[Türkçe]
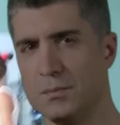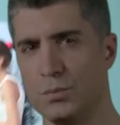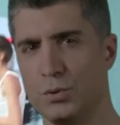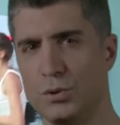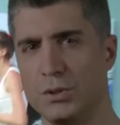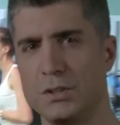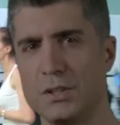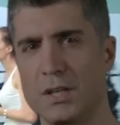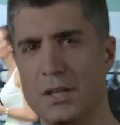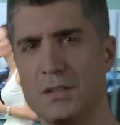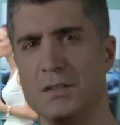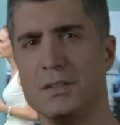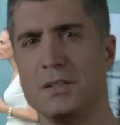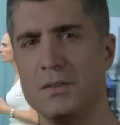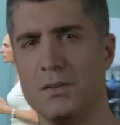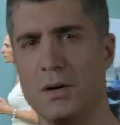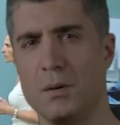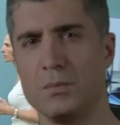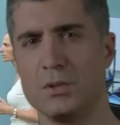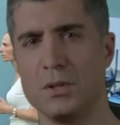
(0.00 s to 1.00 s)
Bu hikayenin
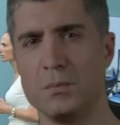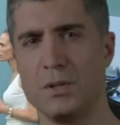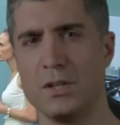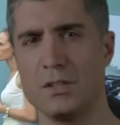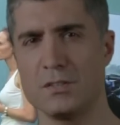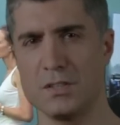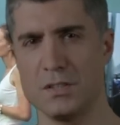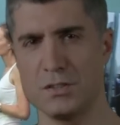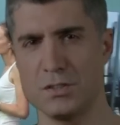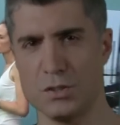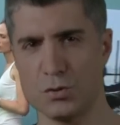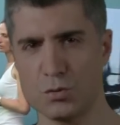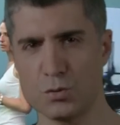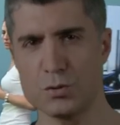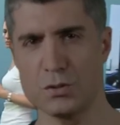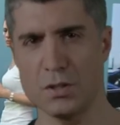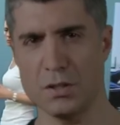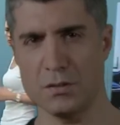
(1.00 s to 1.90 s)
devamında biraz daha cesur